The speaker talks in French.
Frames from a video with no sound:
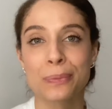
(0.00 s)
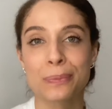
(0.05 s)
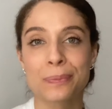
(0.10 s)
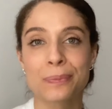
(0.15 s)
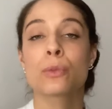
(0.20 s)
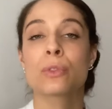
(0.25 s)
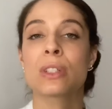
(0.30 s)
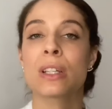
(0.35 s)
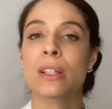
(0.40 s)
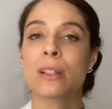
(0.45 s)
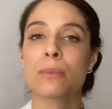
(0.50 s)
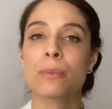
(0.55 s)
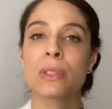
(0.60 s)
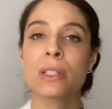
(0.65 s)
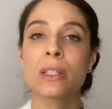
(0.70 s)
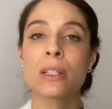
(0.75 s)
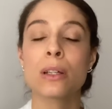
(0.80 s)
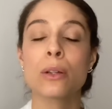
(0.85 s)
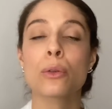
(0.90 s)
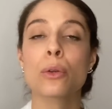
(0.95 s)
Vous allez me
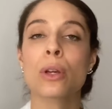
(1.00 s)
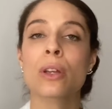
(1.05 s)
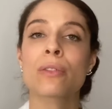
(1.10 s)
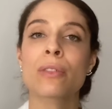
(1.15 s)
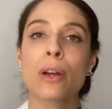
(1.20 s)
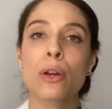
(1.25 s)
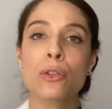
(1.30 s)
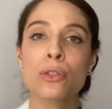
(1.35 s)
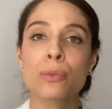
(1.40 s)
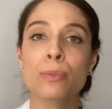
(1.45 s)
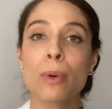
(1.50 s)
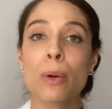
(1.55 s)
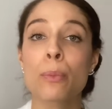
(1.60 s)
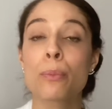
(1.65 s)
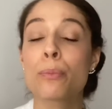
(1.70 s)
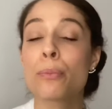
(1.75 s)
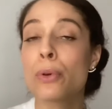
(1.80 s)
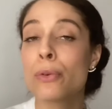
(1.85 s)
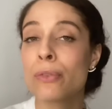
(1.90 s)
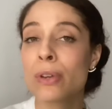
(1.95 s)
dire, le référencement
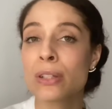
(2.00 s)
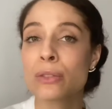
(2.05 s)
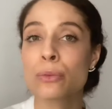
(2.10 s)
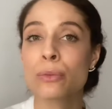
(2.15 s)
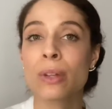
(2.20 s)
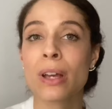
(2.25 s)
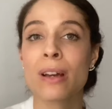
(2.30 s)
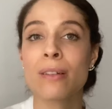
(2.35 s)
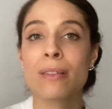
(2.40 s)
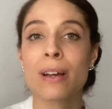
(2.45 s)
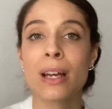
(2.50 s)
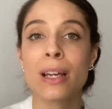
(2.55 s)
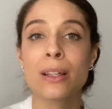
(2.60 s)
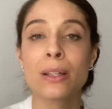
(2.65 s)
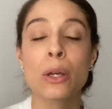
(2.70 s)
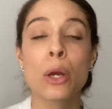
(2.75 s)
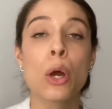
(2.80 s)
peut faire son travail,